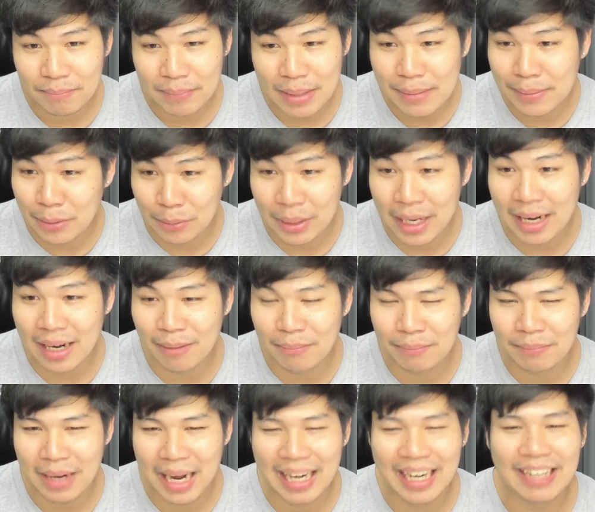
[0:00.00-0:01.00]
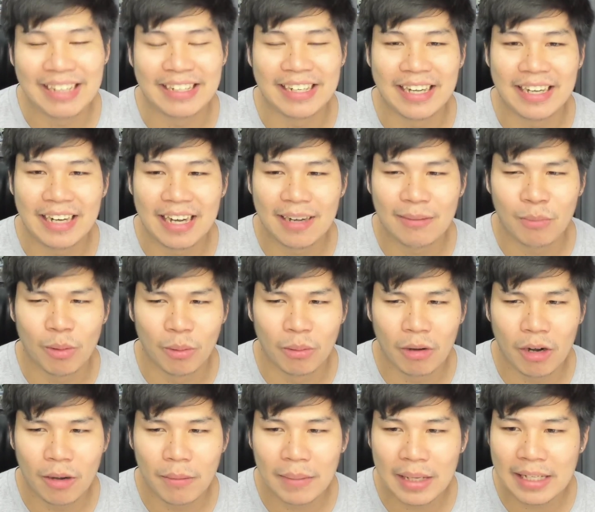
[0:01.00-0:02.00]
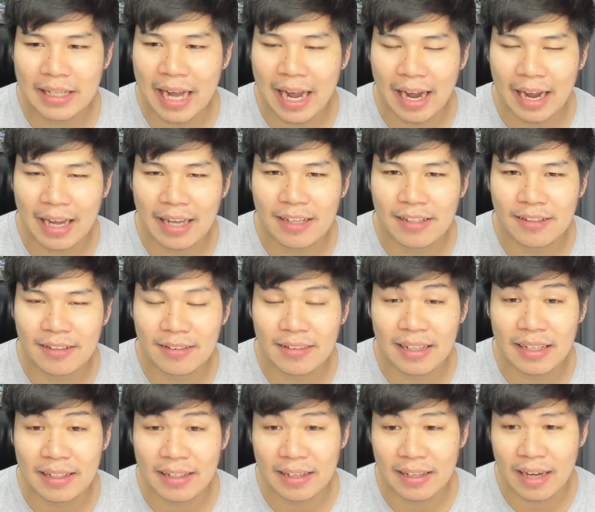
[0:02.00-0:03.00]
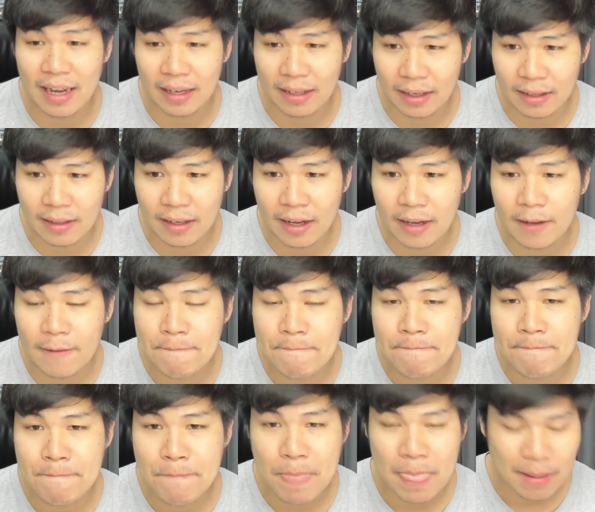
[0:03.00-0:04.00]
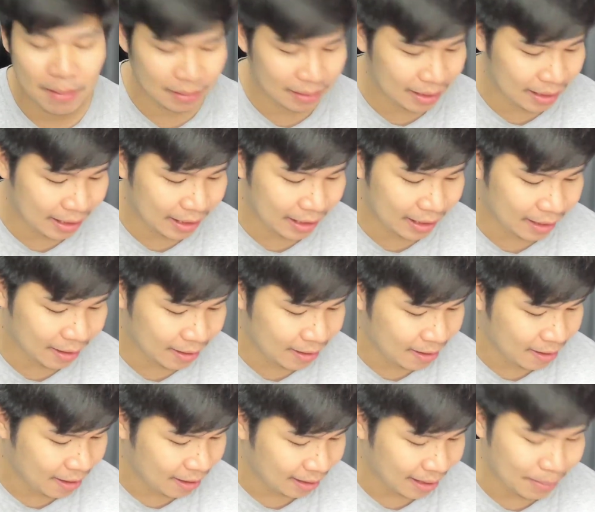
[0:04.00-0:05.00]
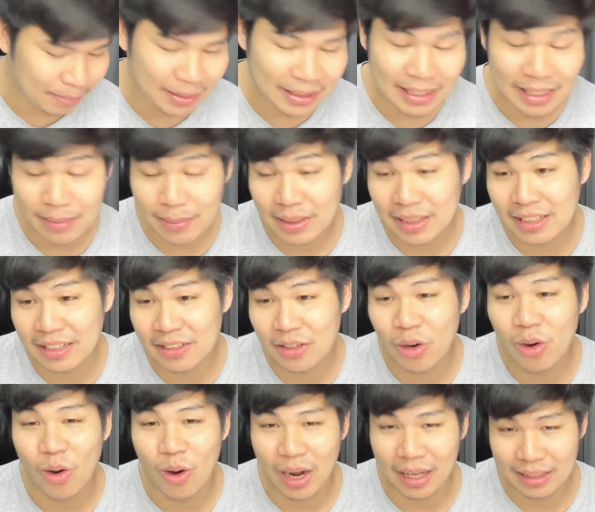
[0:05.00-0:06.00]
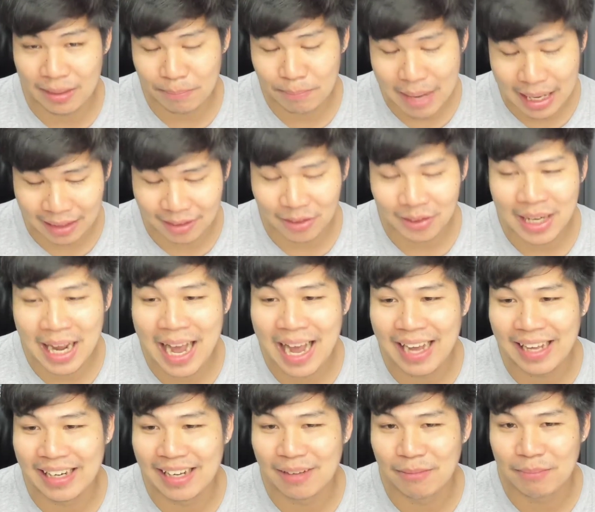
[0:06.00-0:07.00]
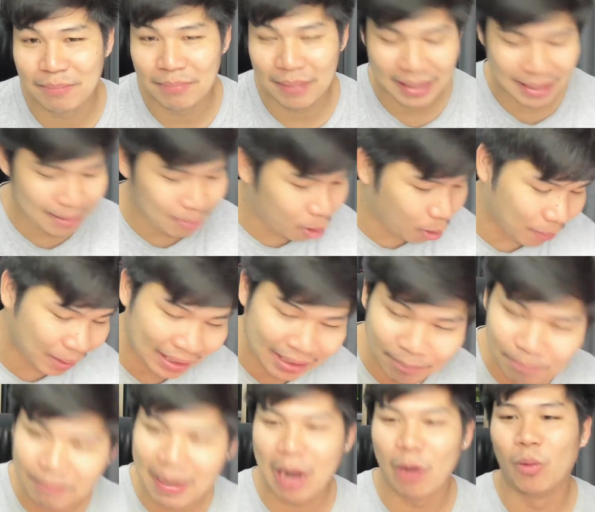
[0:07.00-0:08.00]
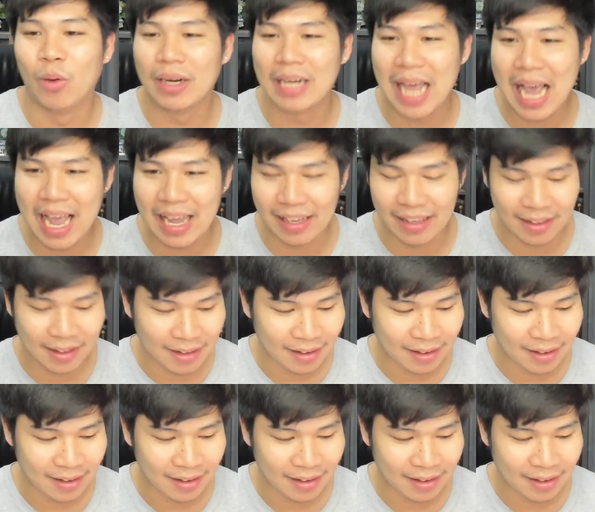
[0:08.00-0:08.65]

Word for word: ไม่ผิวเดิมอะไรอย่างเงี้ยนะ ผมก็ไม่อยากให้ยึดติดขนาดนั้นนะบางทีกำมะหยี่บางทีเจ้าของอาจจะปัดก็ได้นะบางทีผมอาจจะเป่าก็ได้